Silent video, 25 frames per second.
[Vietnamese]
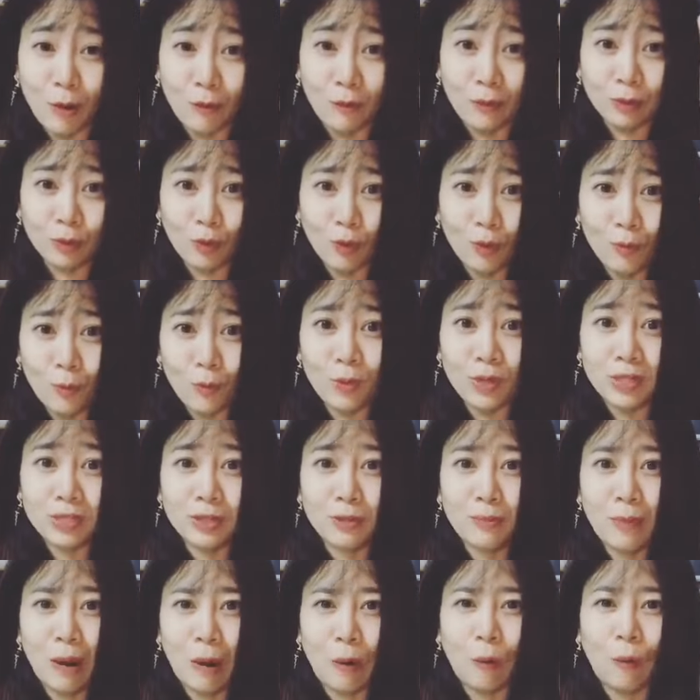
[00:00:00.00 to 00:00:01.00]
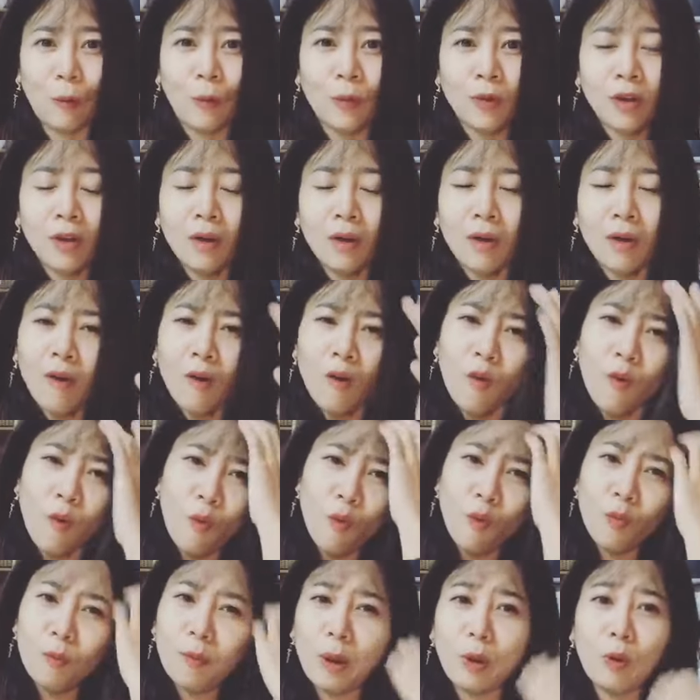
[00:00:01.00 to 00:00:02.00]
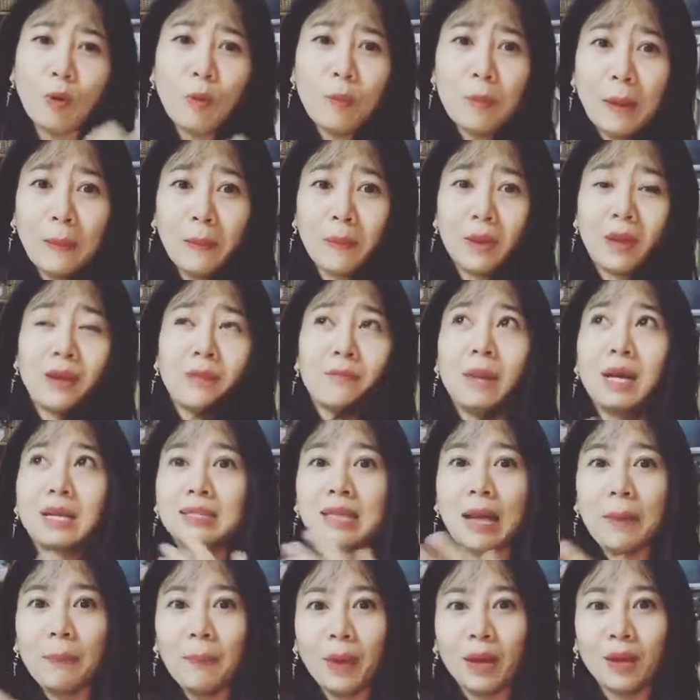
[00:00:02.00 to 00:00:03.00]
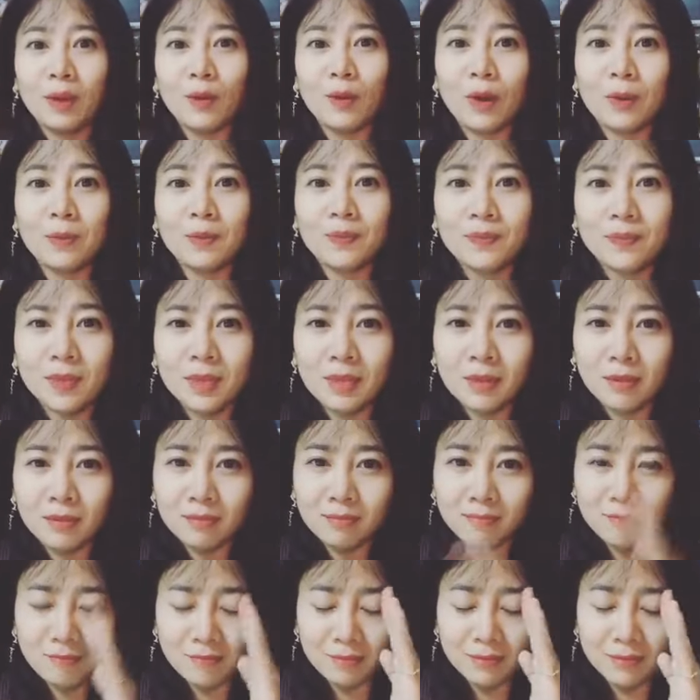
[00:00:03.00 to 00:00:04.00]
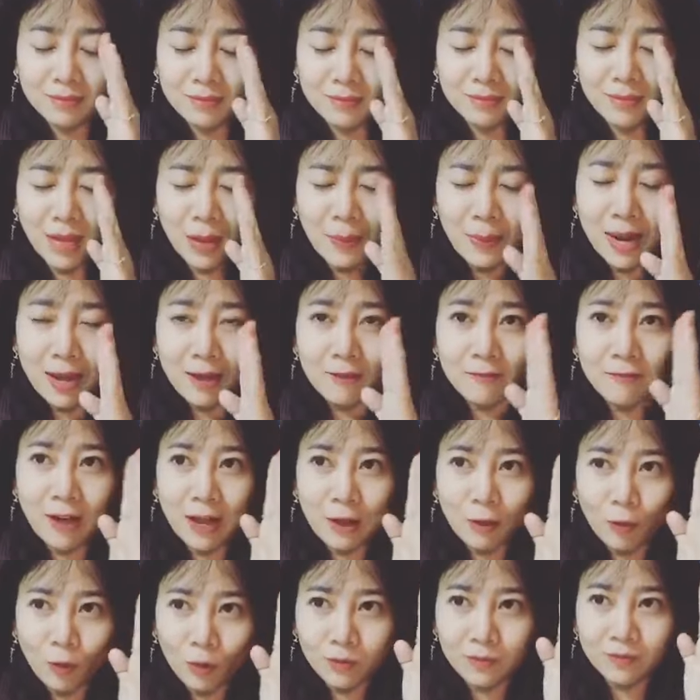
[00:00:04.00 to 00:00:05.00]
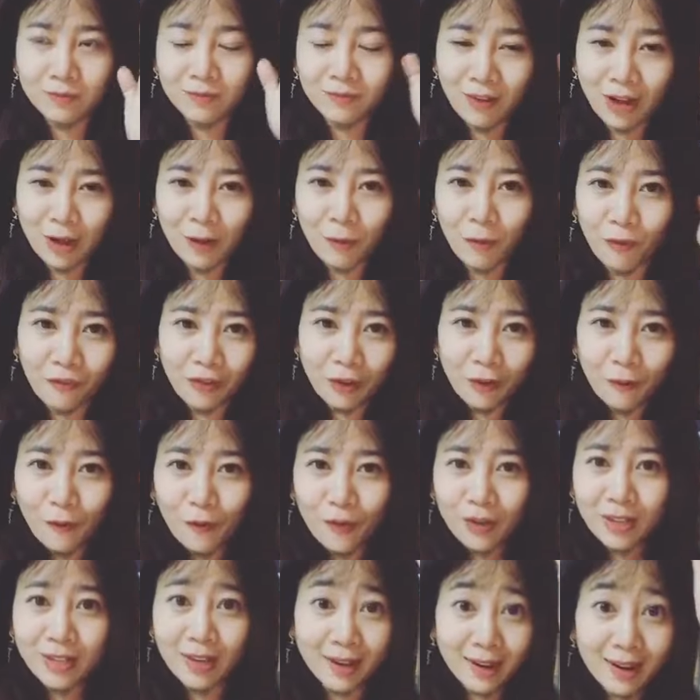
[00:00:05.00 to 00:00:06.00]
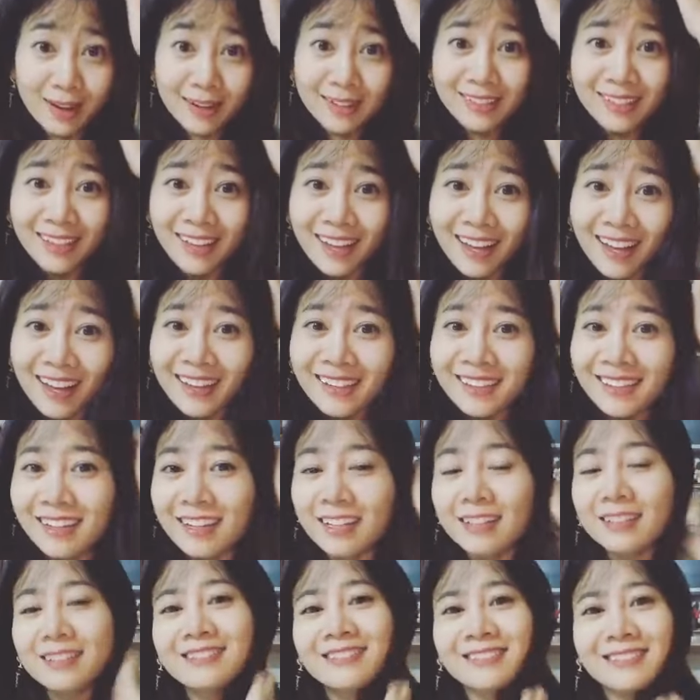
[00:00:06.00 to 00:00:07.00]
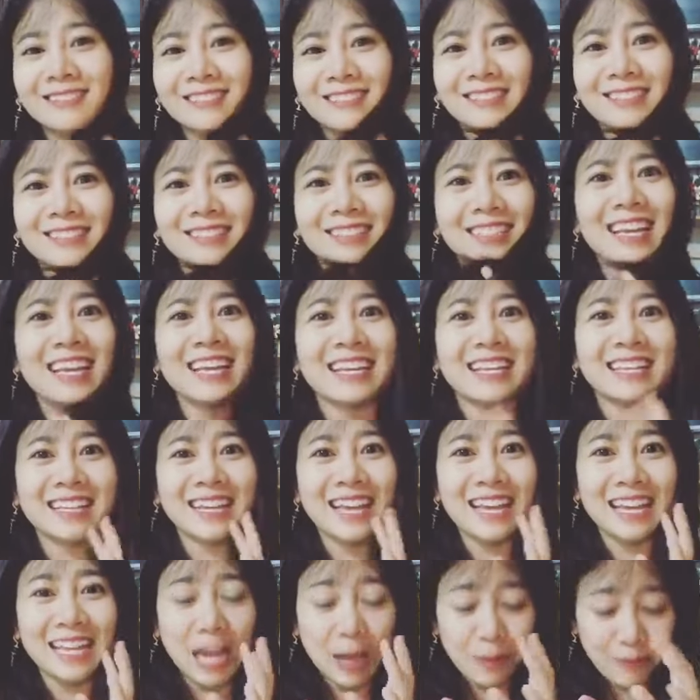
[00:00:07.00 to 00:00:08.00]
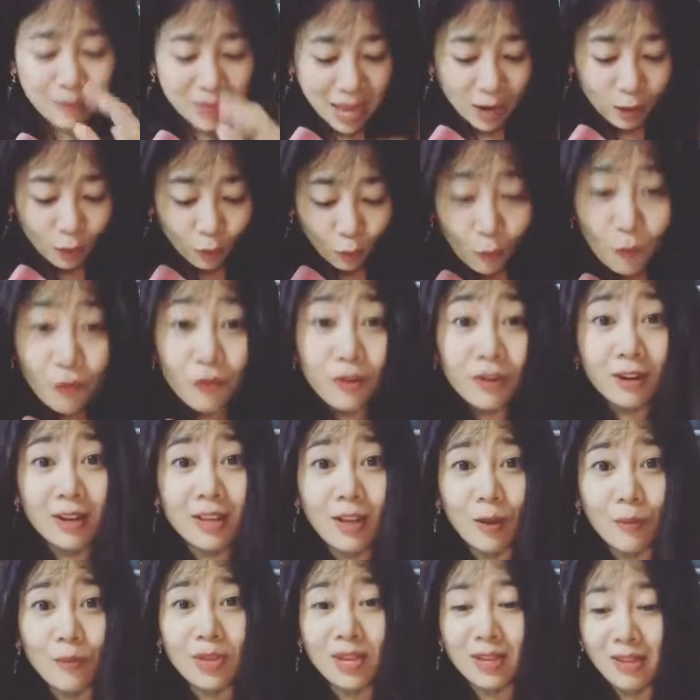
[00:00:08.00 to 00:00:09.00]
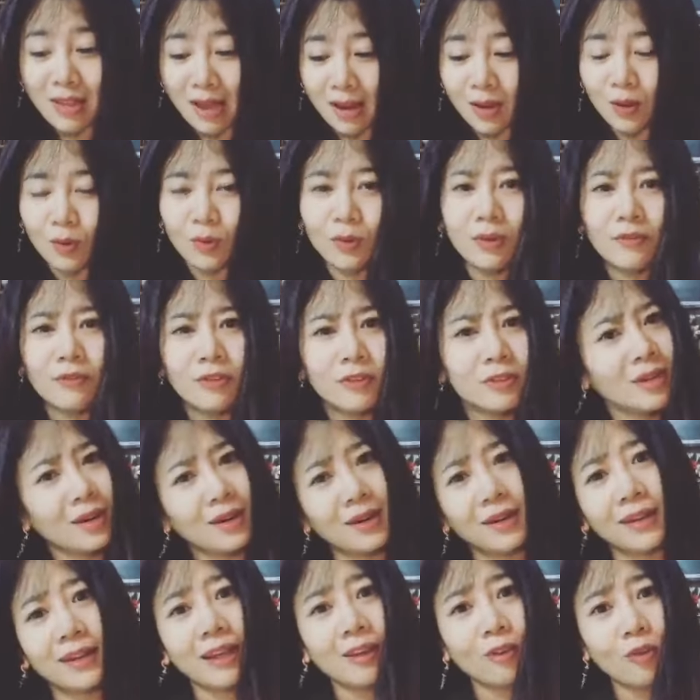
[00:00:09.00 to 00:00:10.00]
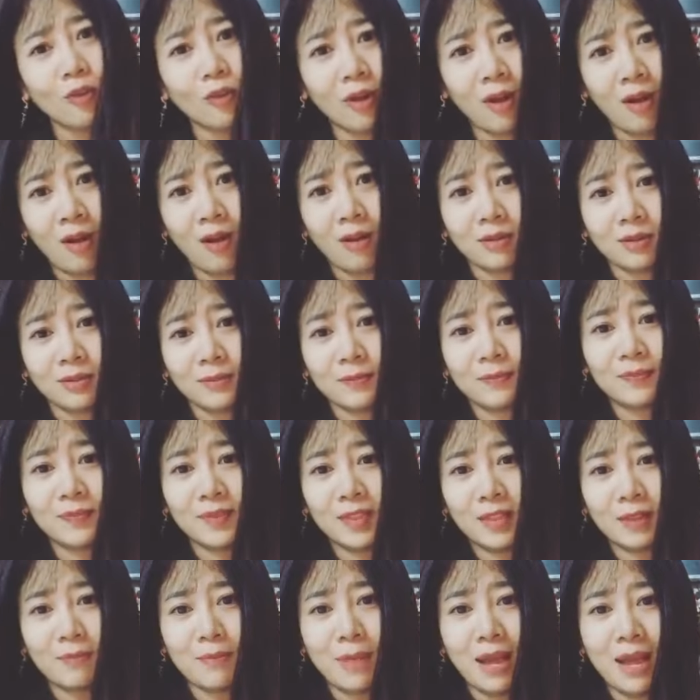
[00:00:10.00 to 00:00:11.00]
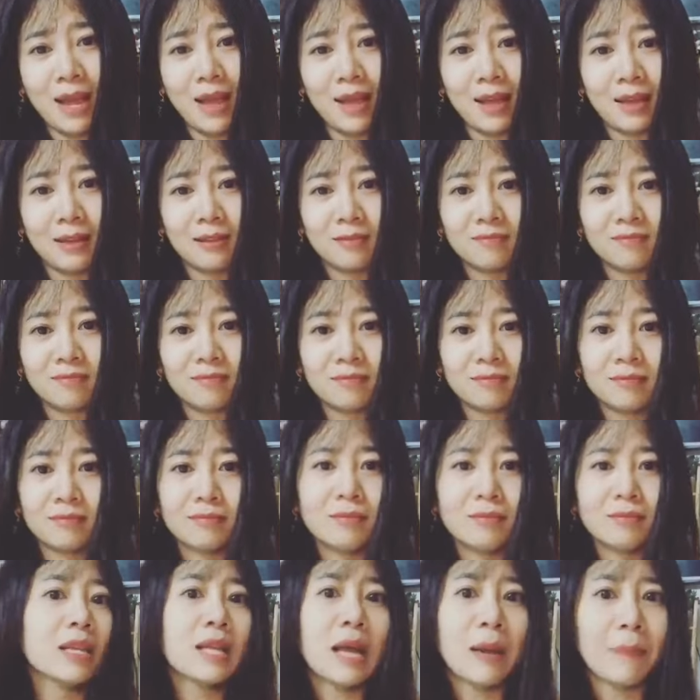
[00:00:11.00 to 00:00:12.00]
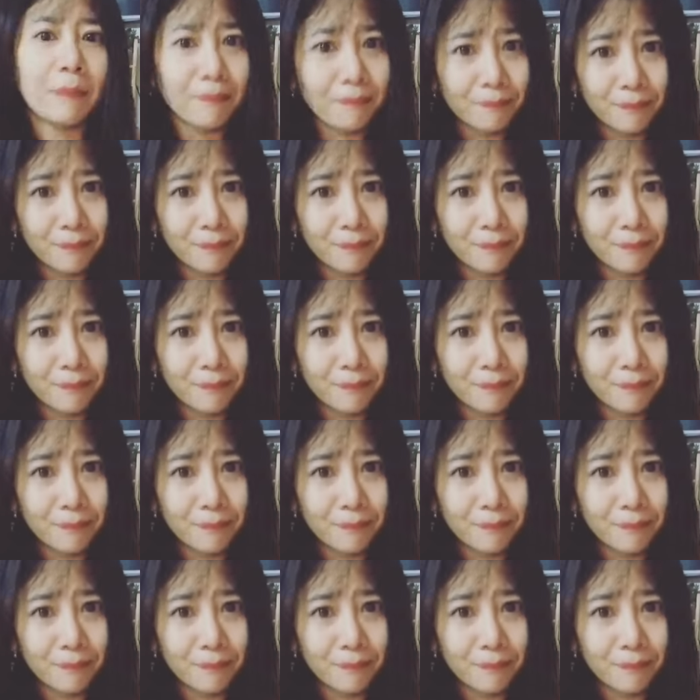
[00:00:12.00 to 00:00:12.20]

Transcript: và tối một ly sữa bầu uống mà uống bất bất chấp á hiểu không mà bắt phải uống phải uống phải uống vậy đó cái cái cảm giác của phương nó giống như vậy luôn á phương rất là ghét đồ ngọt mà bất chấp